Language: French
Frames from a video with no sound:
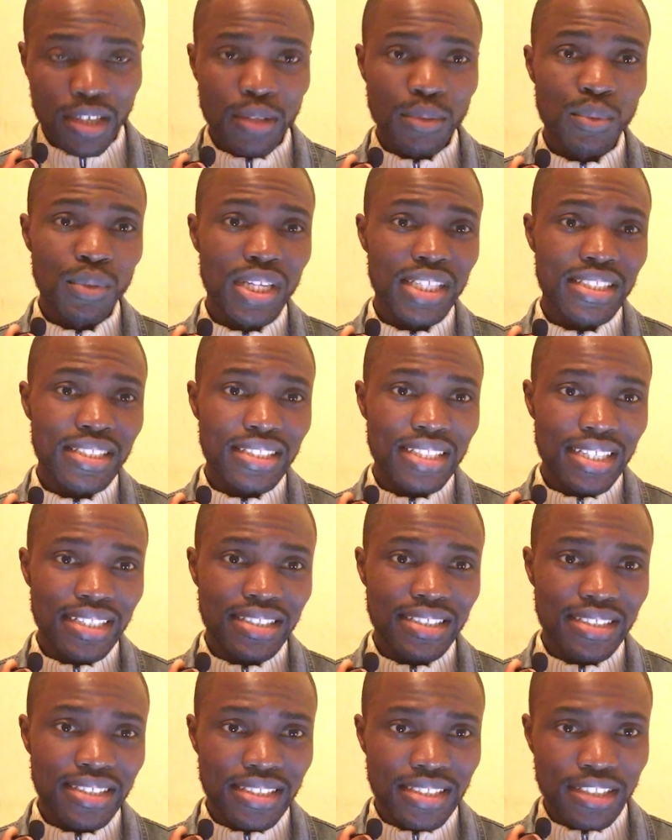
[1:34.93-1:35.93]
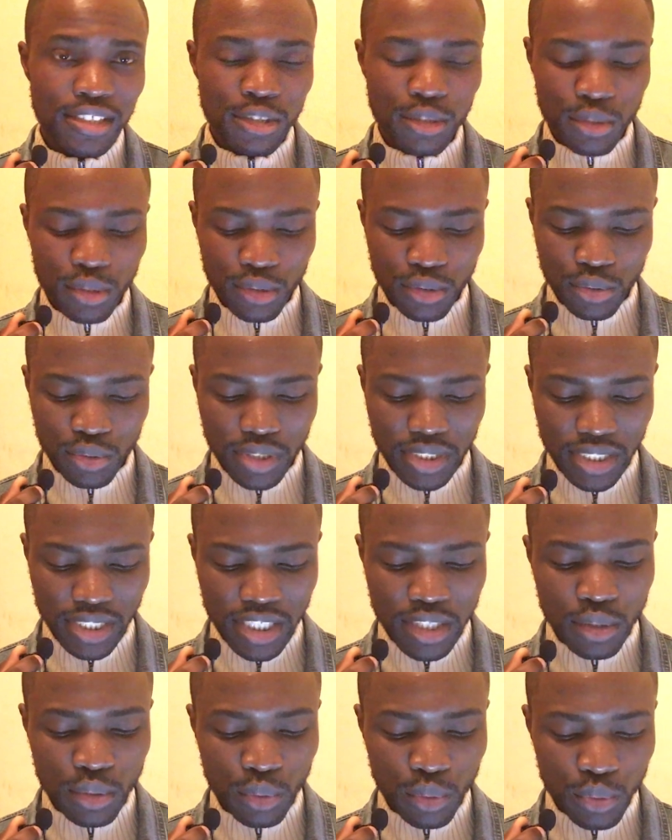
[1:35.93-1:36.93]
de la statistique, je
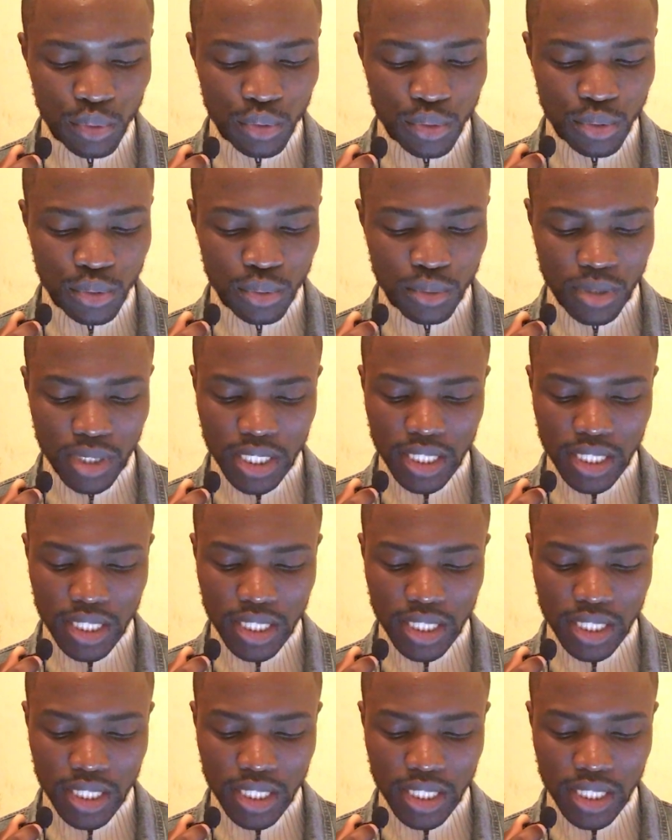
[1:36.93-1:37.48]
dirais, russe.